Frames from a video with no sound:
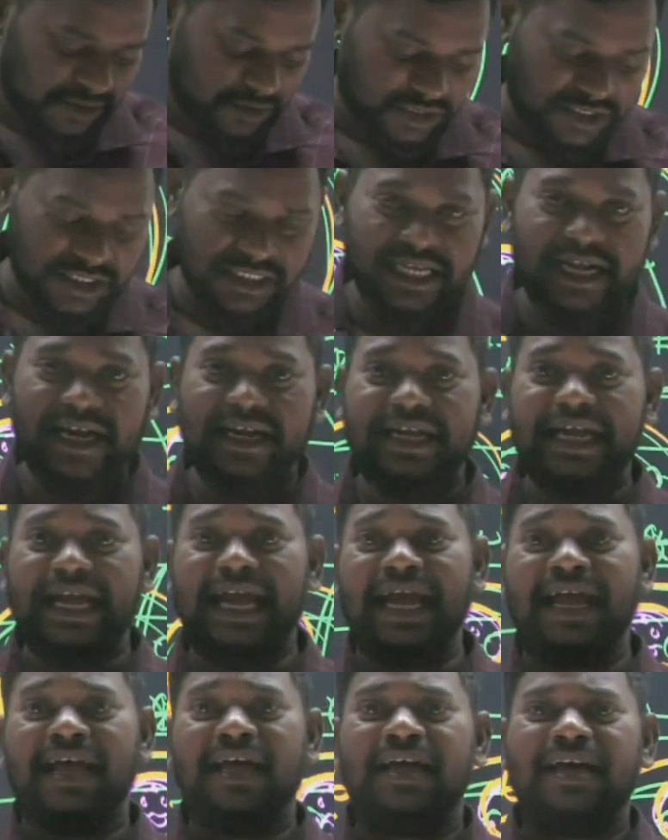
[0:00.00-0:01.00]
తాట వచ్చింది అంటే
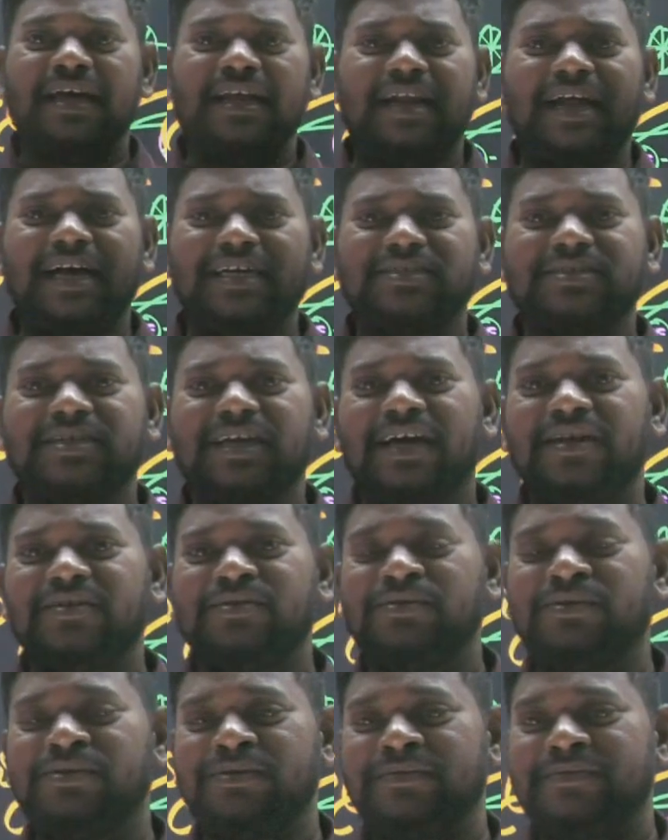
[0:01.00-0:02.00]

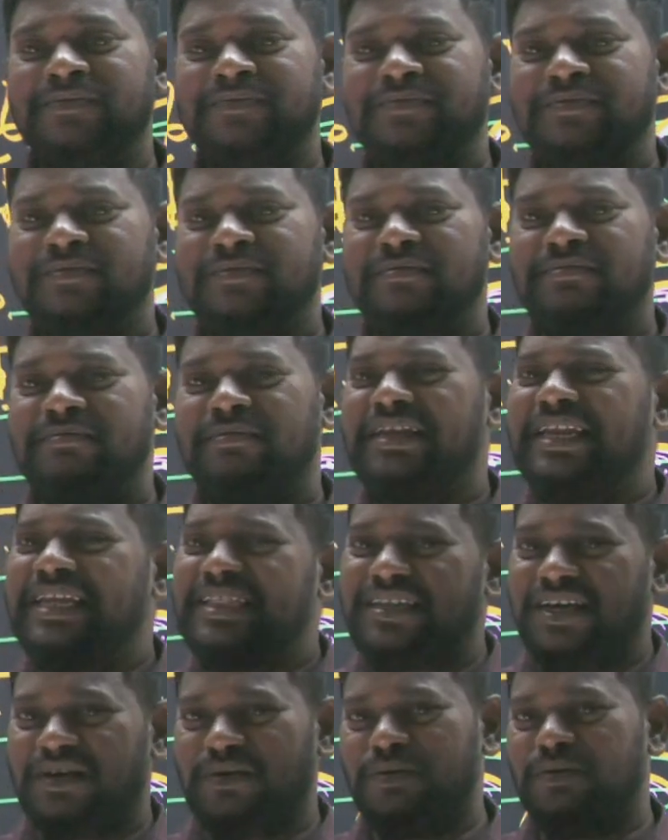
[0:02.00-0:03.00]
రాజుగారు మీరు
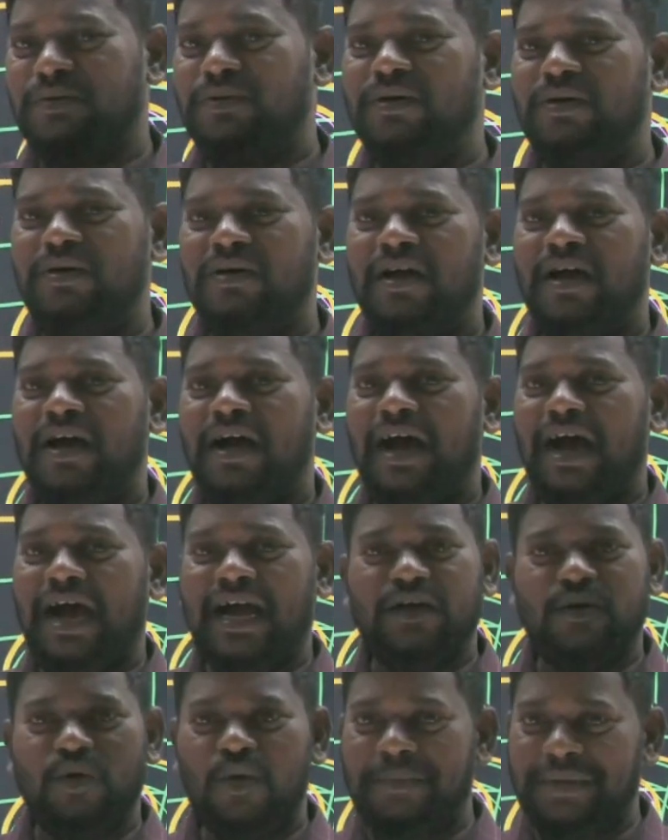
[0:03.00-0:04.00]
ఇంతకు
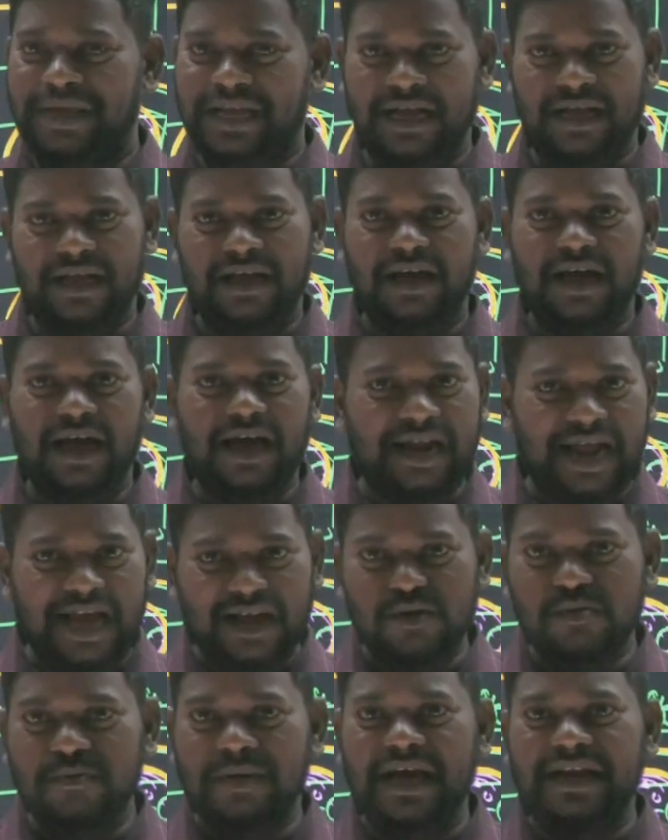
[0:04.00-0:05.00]
ఆ గోపిక ఆ
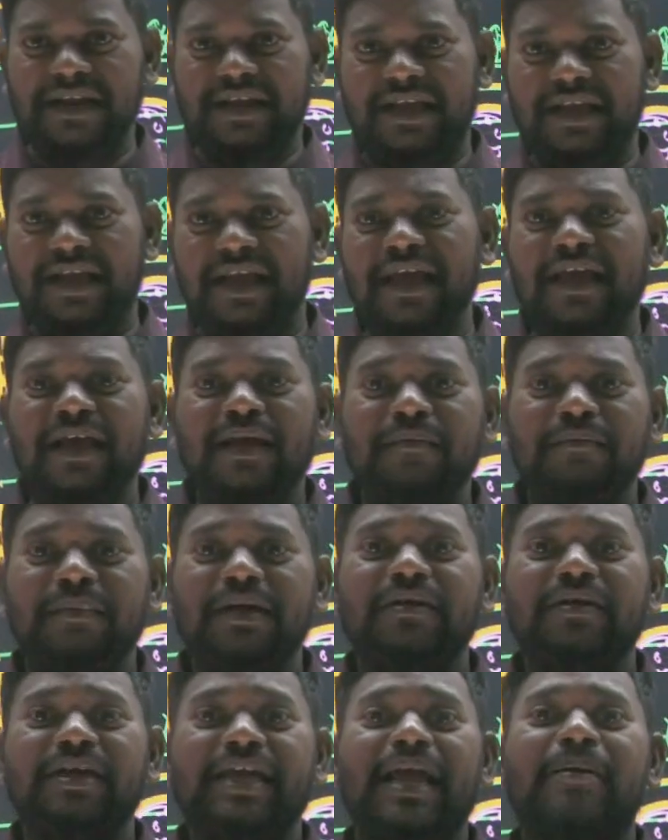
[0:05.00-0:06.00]
రాకుమారికి
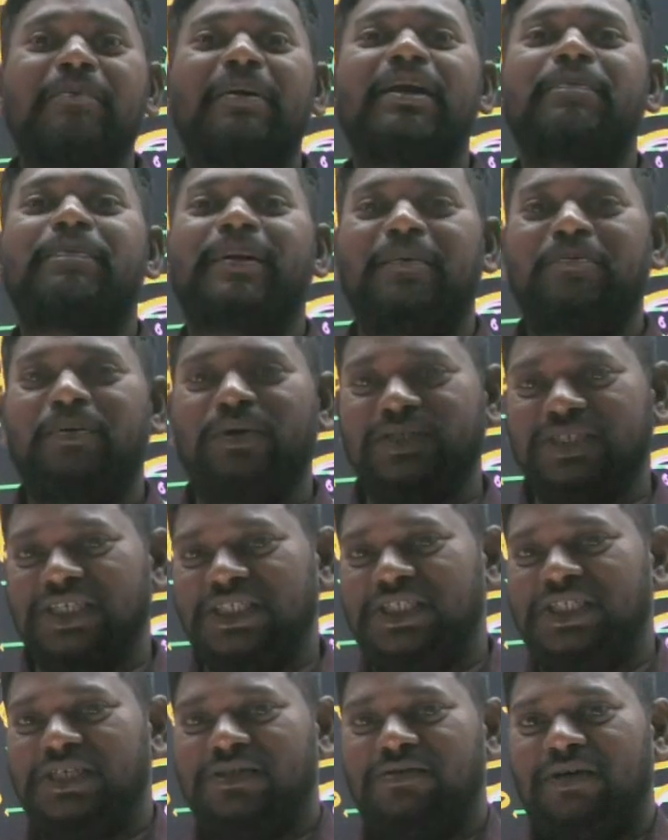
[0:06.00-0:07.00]
మీరు ఏమని ప్రపోజ్
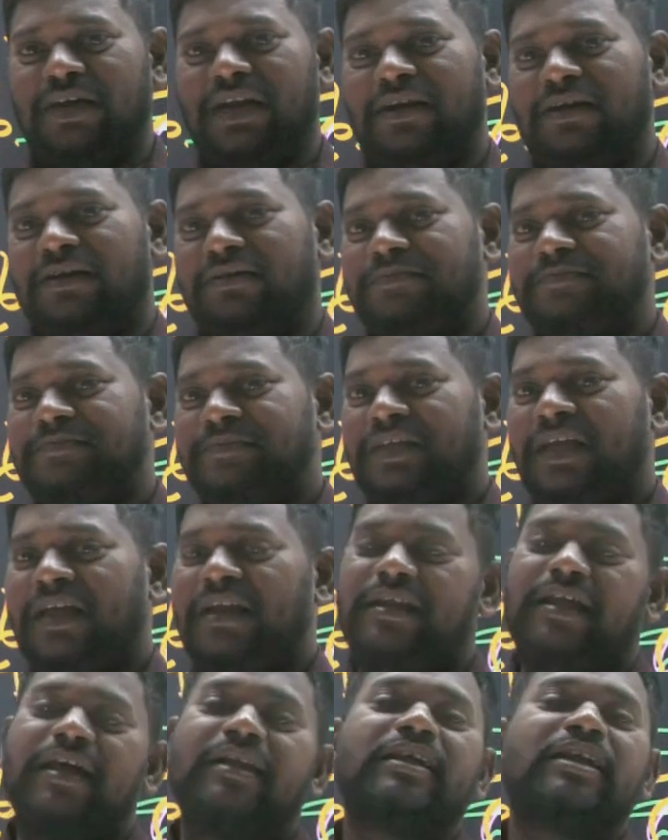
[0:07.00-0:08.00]
చేసిర్రు అని అన్నాడు
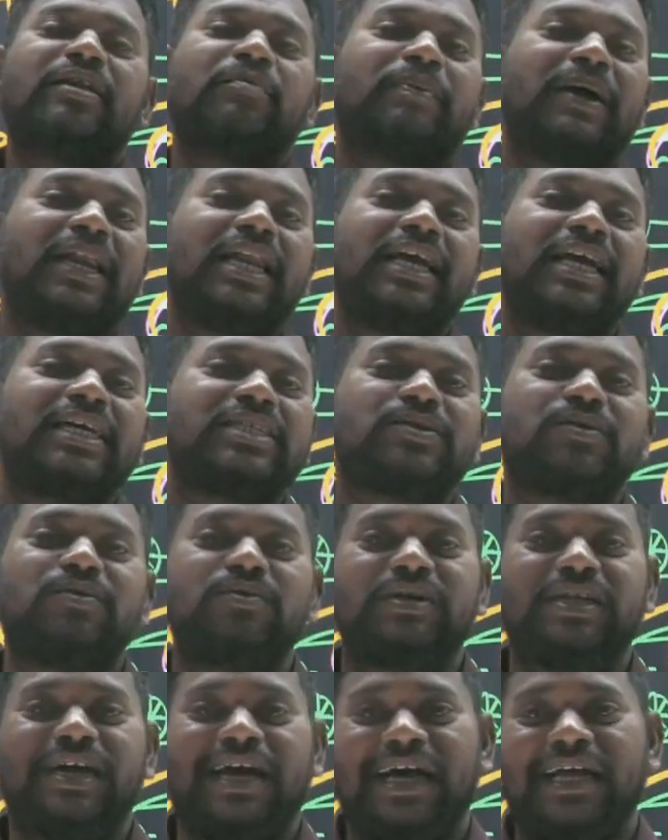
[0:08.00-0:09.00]
నేను నేను పెళ్లి
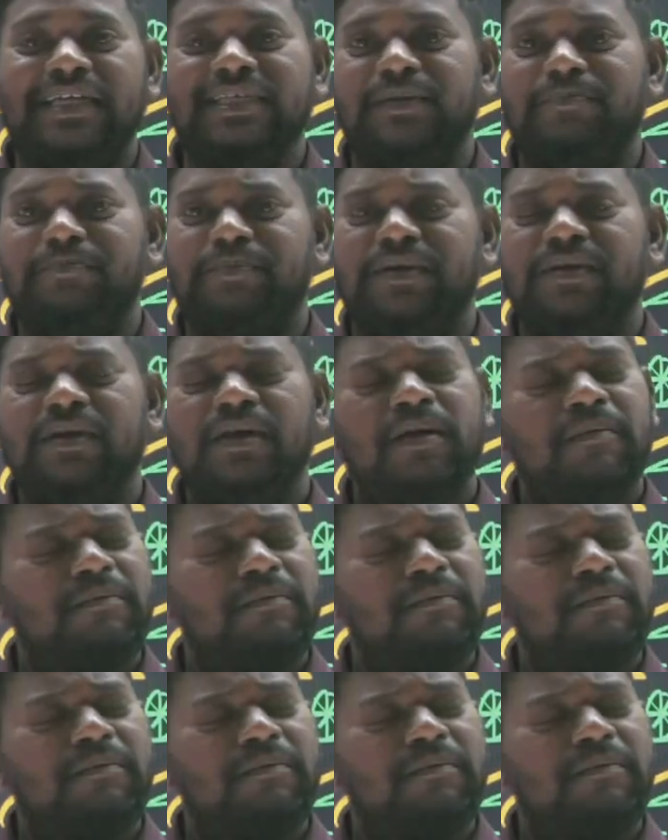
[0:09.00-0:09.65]
చేసుకుంటా అని చెప్పిండు